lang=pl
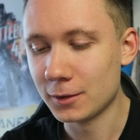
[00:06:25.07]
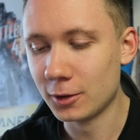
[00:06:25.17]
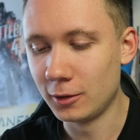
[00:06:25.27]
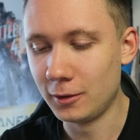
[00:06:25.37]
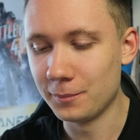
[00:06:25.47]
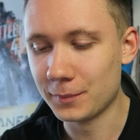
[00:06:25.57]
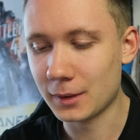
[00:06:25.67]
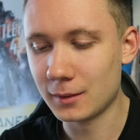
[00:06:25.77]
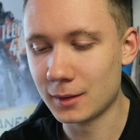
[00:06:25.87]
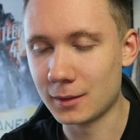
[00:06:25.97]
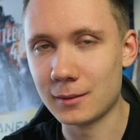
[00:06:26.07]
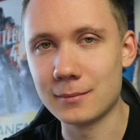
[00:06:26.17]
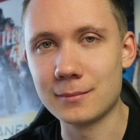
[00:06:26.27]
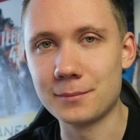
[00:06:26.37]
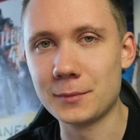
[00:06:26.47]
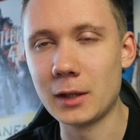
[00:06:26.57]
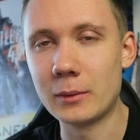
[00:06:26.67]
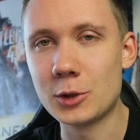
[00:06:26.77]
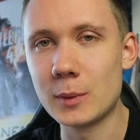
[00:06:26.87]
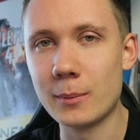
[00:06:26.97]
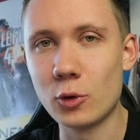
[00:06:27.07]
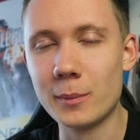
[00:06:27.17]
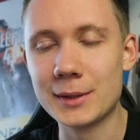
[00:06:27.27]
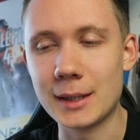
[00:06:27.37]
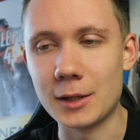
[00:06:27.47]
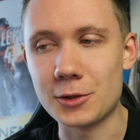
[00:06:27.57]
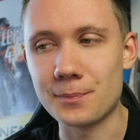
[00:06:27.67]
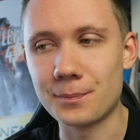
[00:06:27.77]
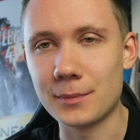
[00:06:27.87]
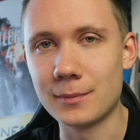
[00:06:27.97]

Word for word: to yy, nie wiem, czy mnie byłoby stać.